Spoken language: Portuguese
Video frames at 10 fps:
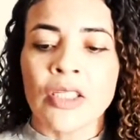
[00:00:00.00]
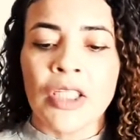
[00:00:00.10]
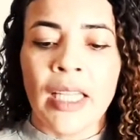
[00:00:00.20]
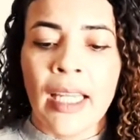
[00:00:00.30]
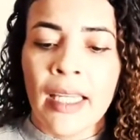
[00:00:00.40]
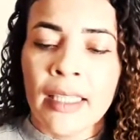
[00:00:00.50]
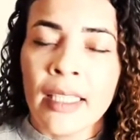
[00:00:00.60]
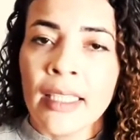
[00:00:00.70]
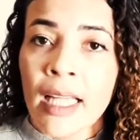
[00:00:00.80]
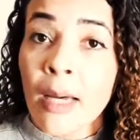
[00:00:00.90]
de
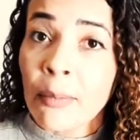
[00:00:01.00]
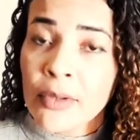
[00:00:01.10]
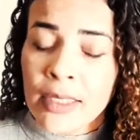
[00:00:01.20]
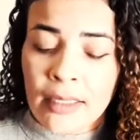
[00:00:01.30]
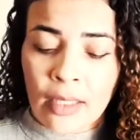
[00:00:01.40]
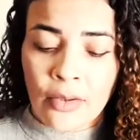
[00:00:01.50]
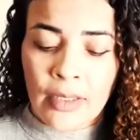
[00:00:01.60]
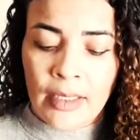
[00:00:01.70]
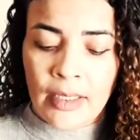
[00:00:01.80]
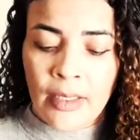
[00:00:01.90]
renda na
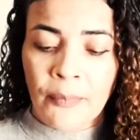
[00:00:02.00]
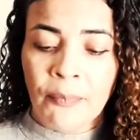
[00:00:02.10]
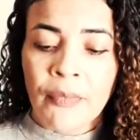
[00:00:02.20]
aposentadoria,